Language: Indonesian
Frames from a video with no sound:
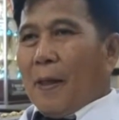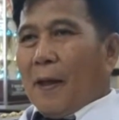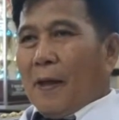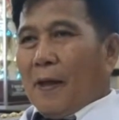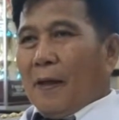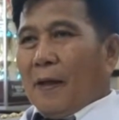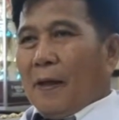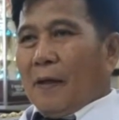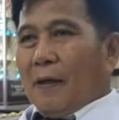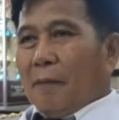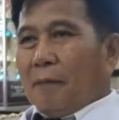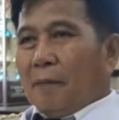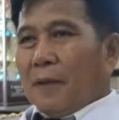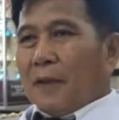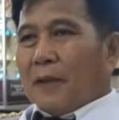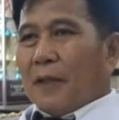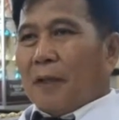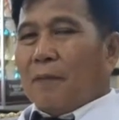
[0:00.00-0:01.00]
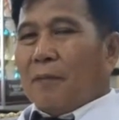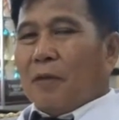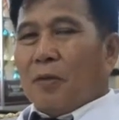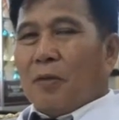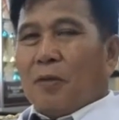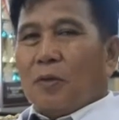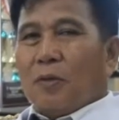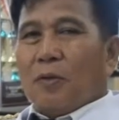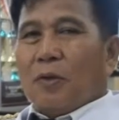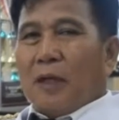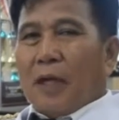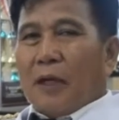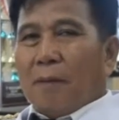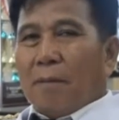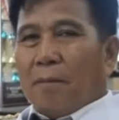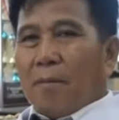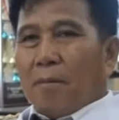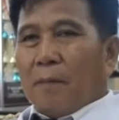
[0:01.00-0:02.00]
uh, bisa
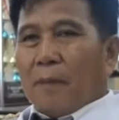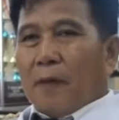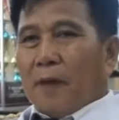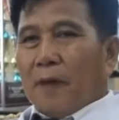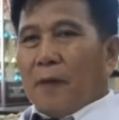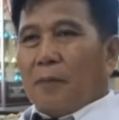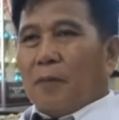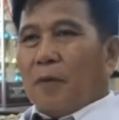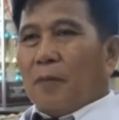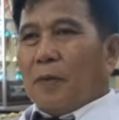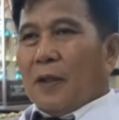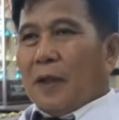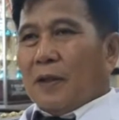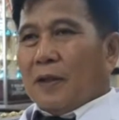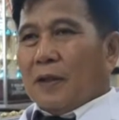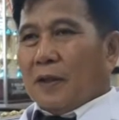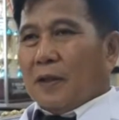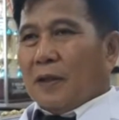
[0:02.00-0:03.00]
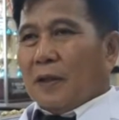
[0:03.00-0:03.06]
menguntungkan uh, BUMDes